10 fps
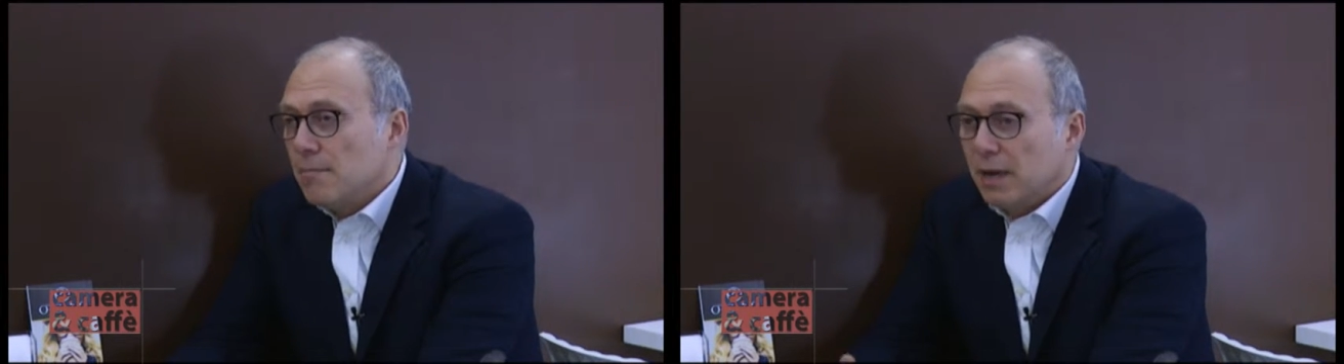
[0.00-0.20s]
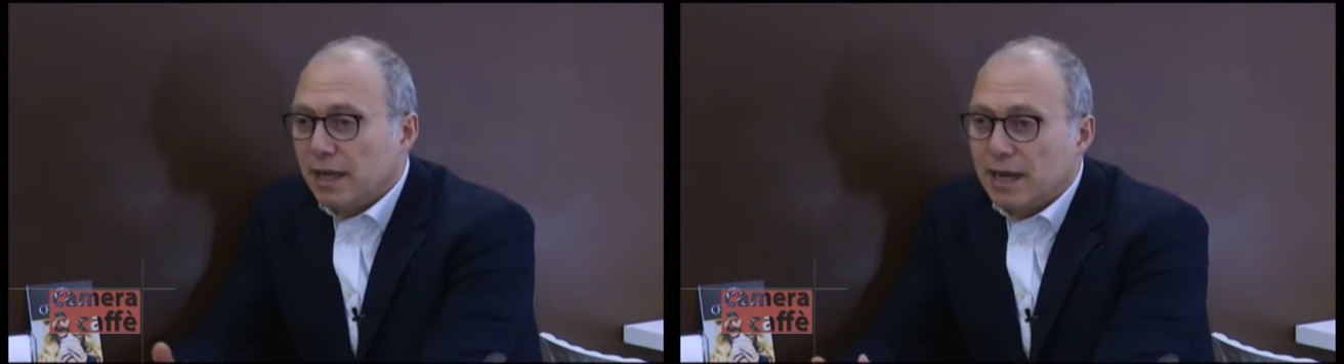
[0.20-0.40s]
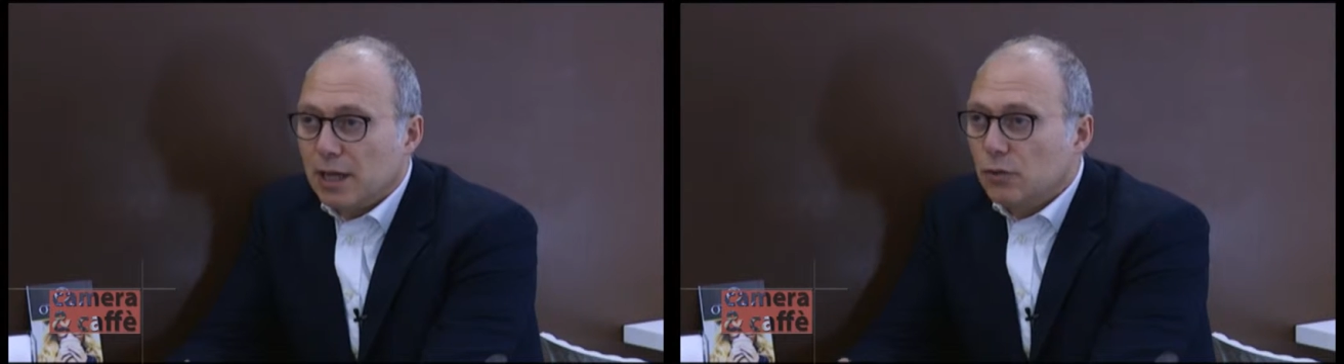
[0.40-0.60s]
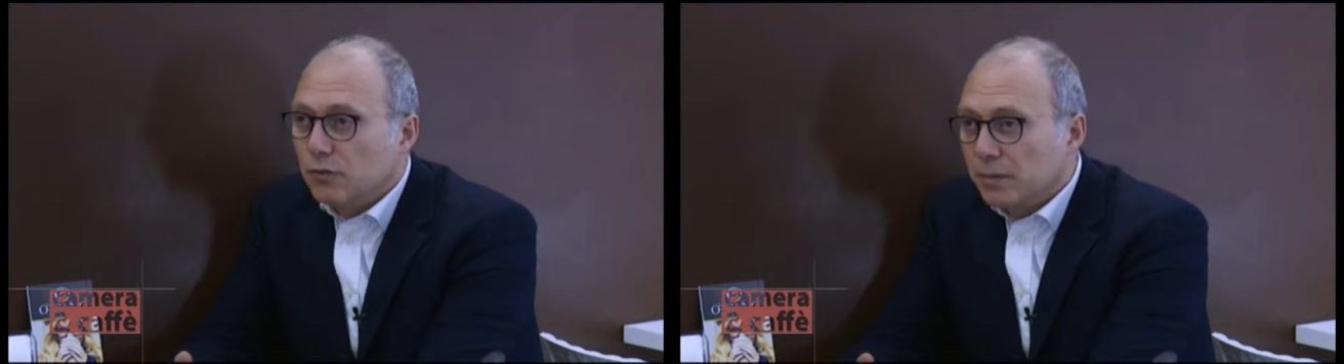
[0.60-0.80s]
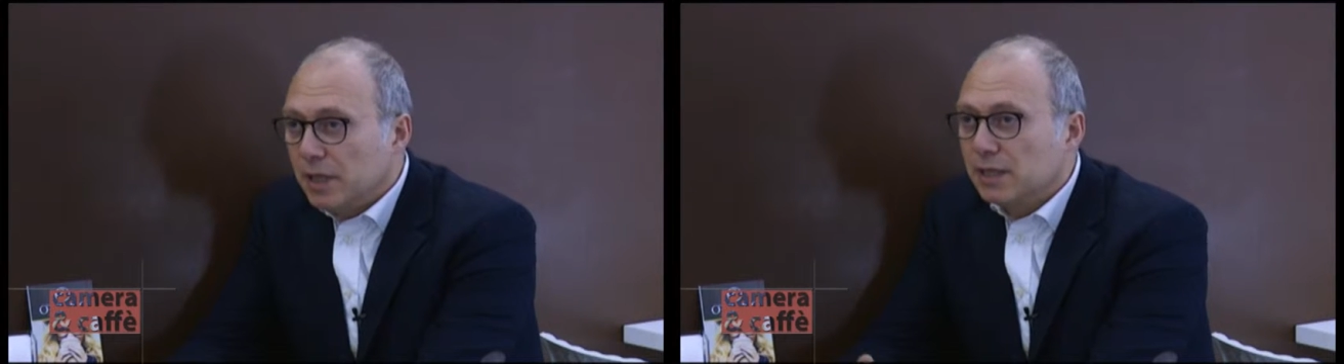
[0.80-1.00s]
malgrado
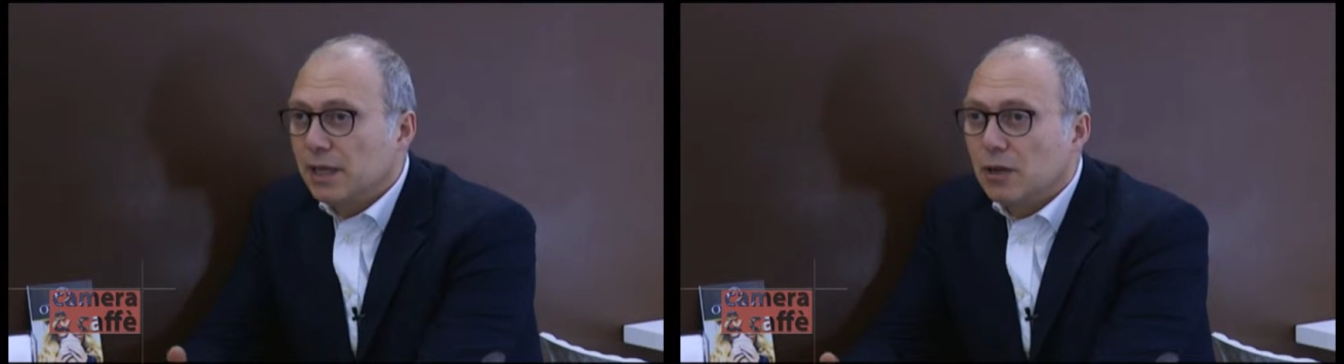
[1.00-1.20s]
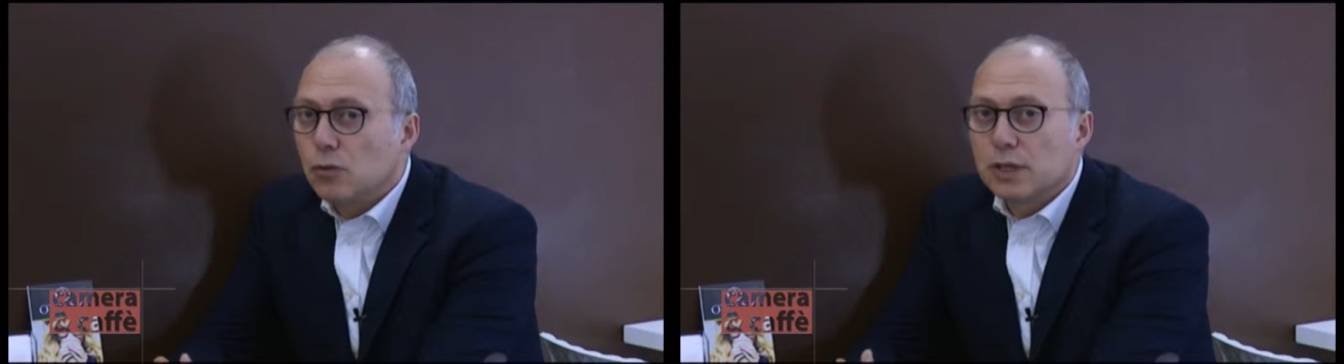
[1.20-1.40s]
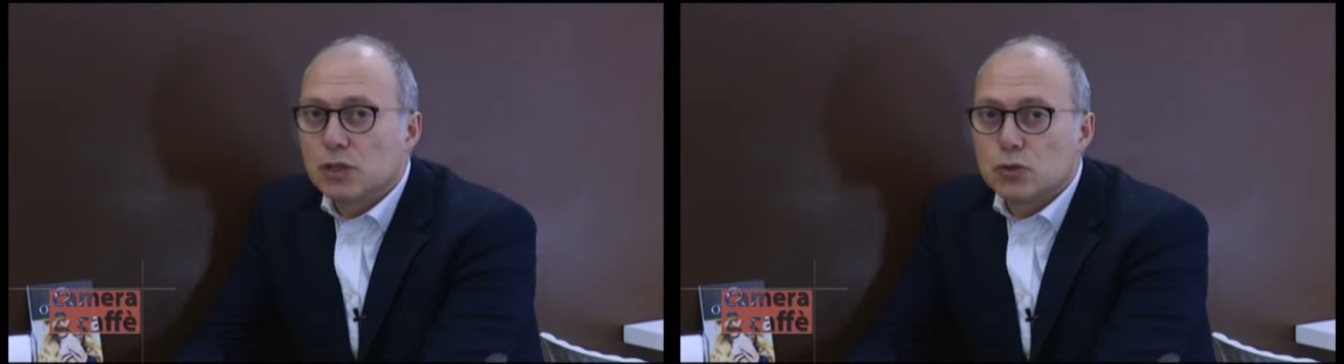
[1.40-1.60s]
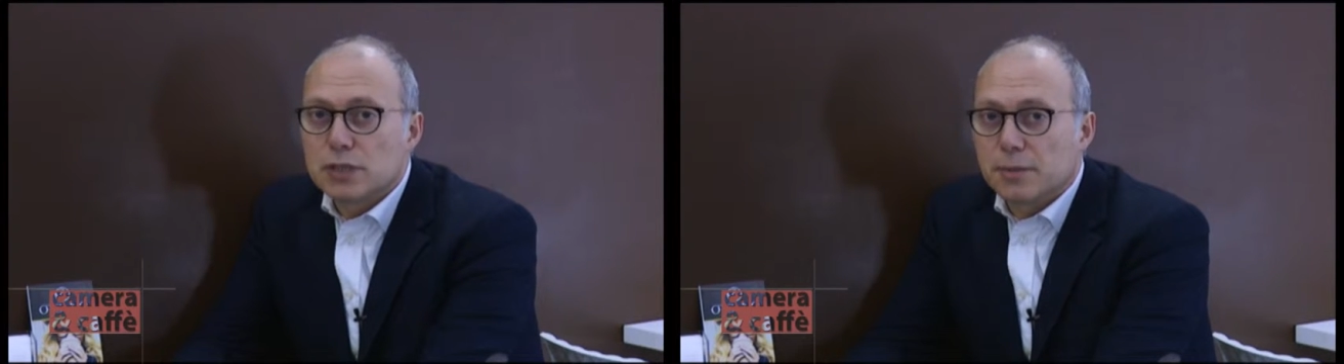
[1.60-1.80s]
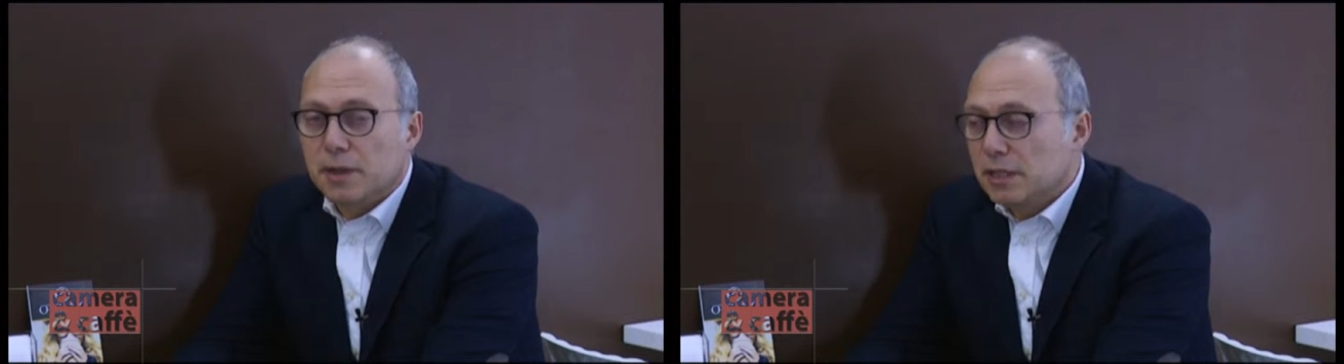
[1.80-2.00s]
ovviamente alcuni
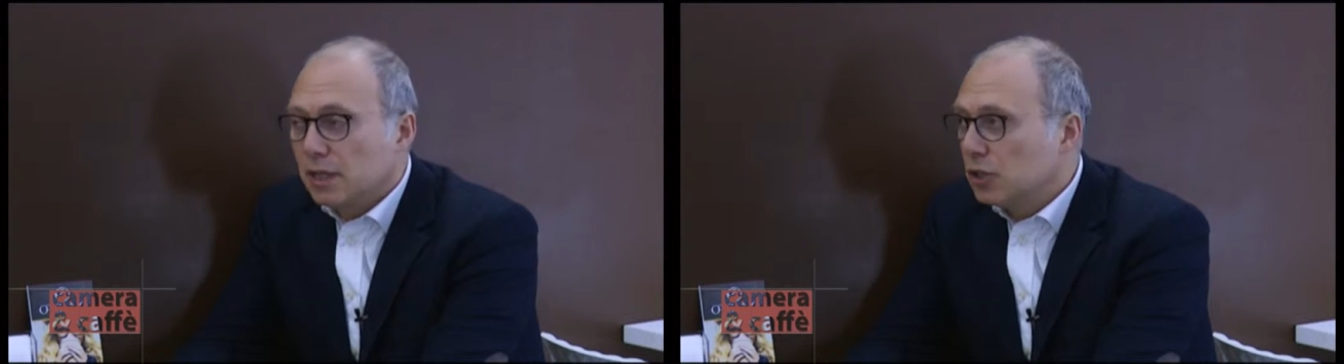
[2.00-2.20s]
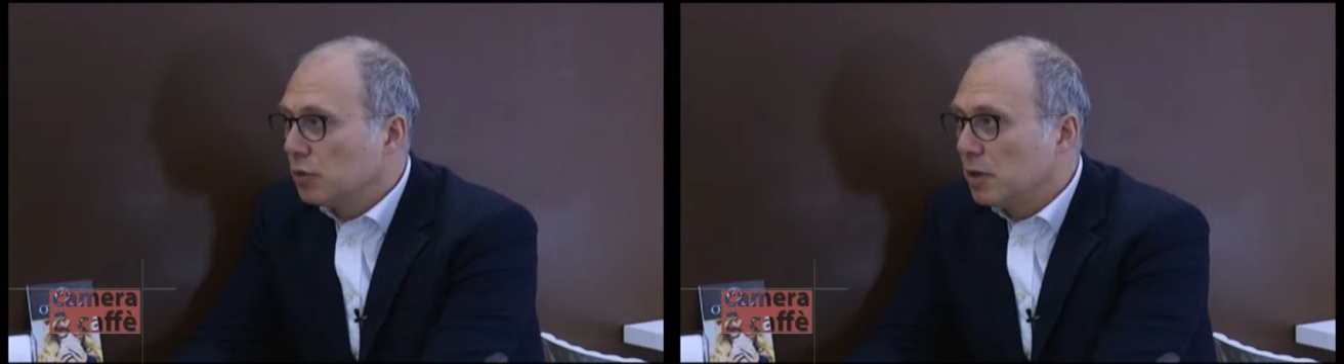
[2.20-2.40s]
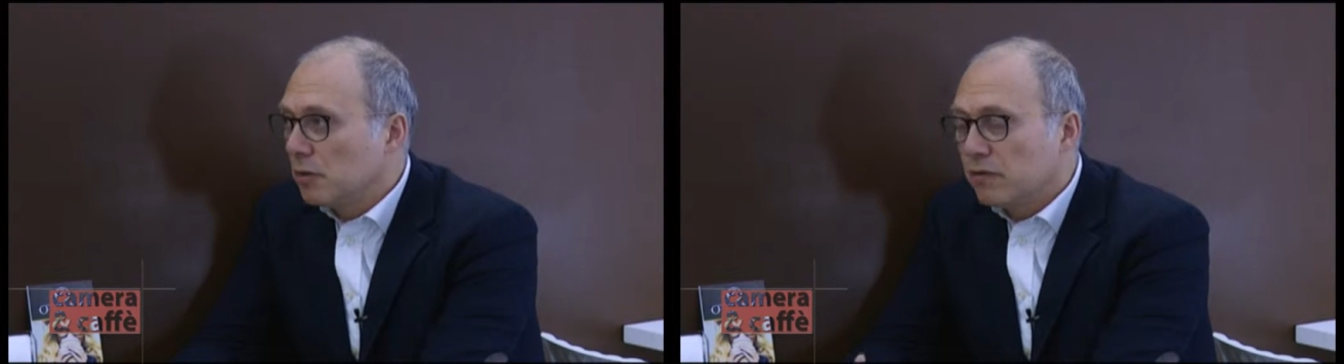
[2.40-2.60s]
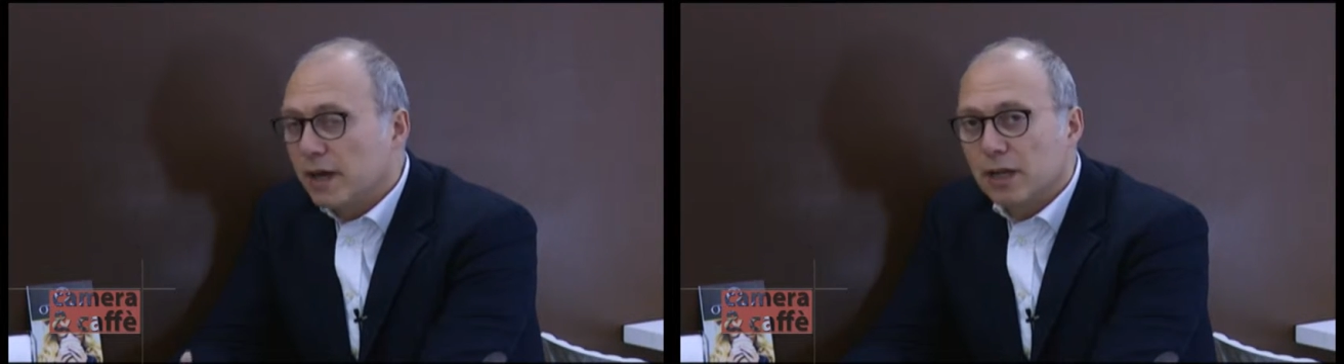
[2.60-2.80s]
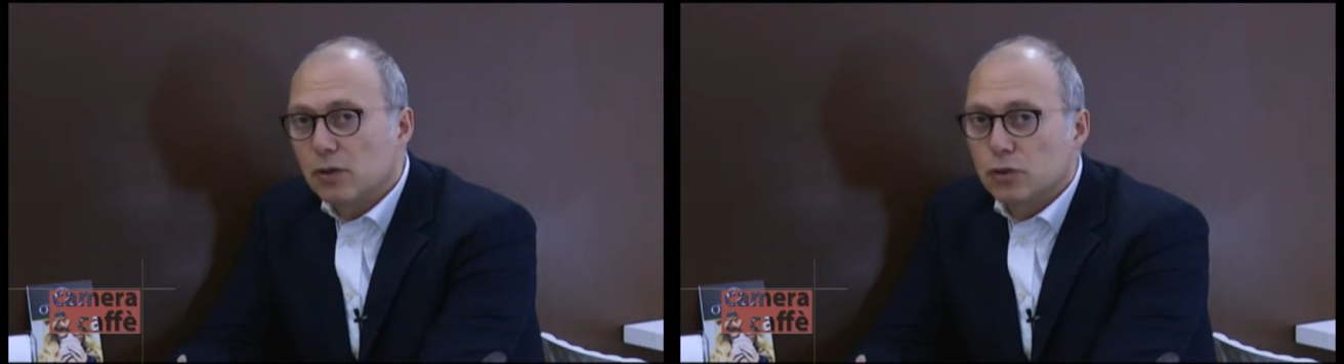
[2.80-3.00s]
aggiustamenti che dobbiamo
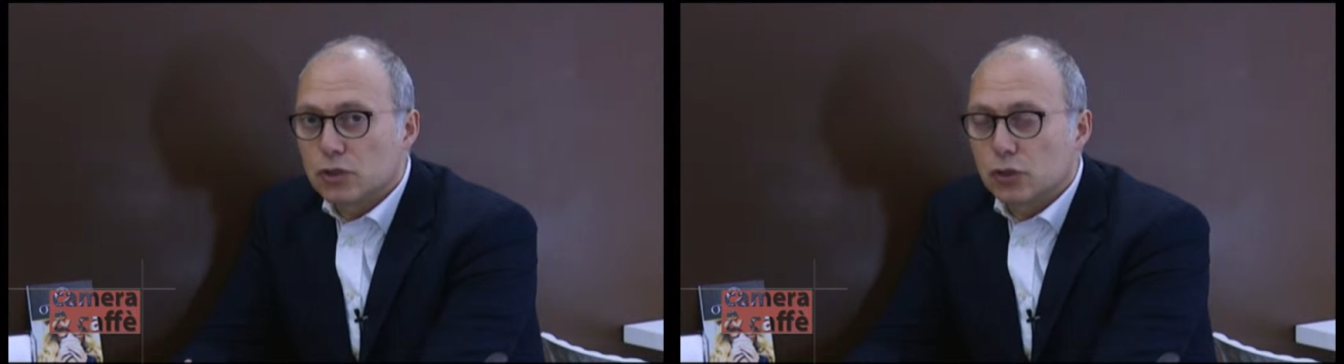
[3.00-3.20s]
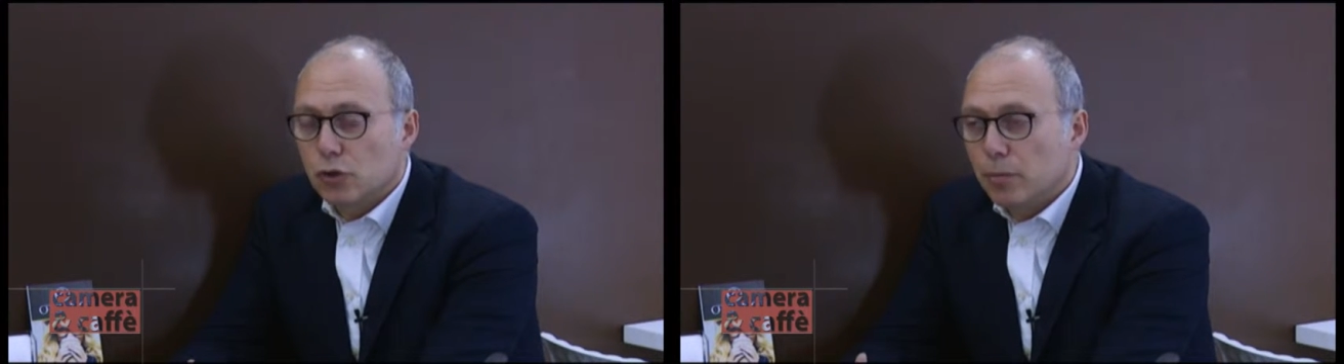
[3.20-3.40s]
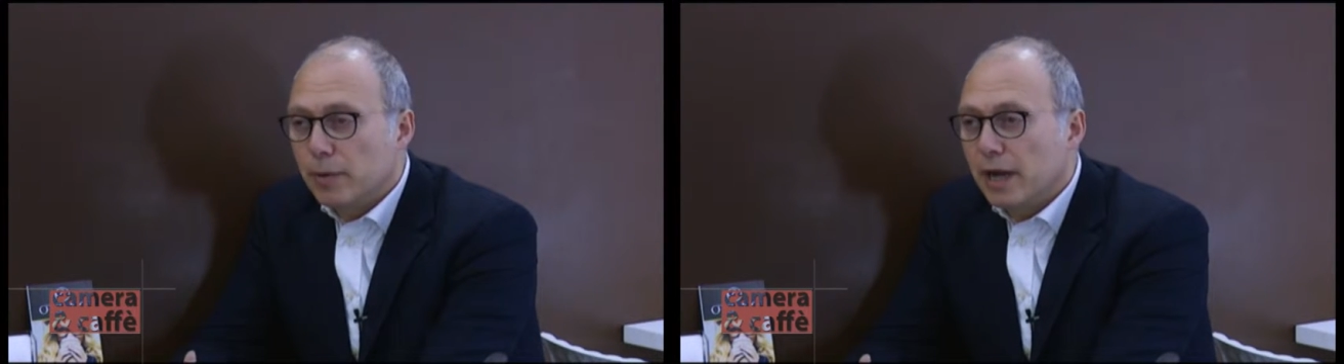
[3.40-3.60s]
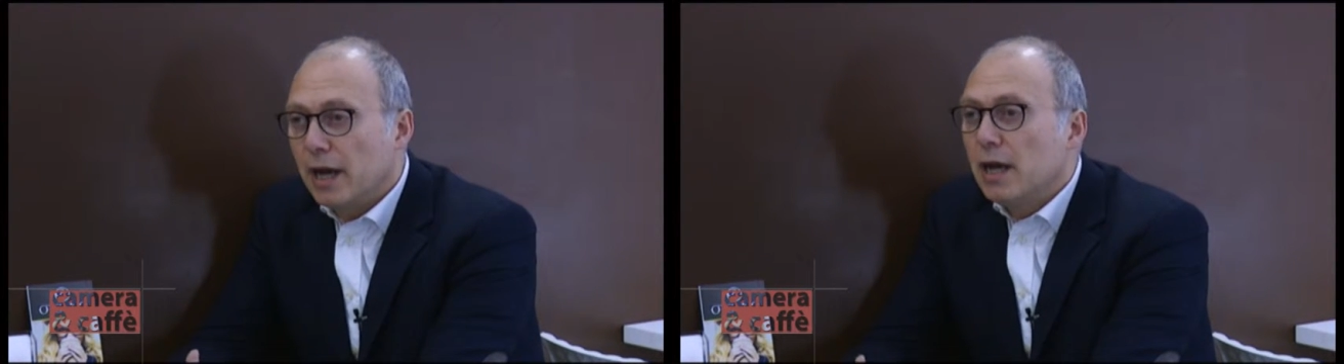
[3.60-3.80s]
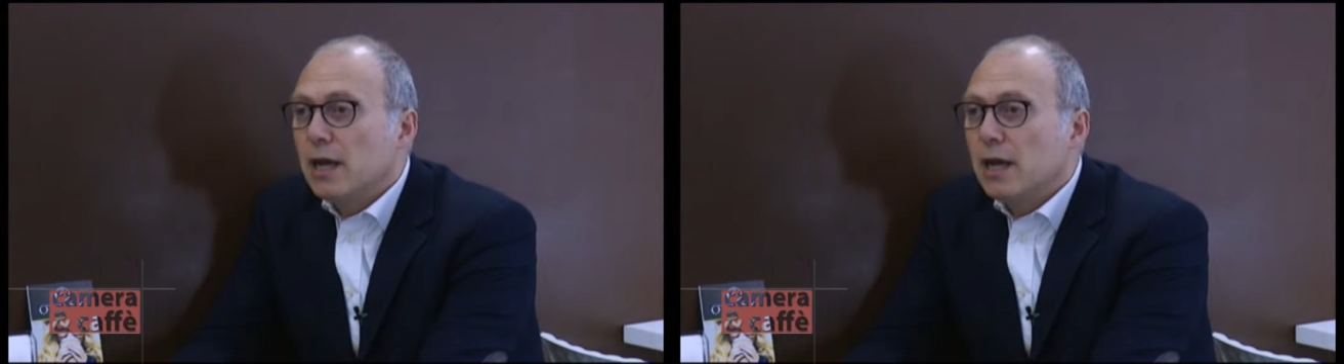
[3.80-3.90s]
fare in corso d'opera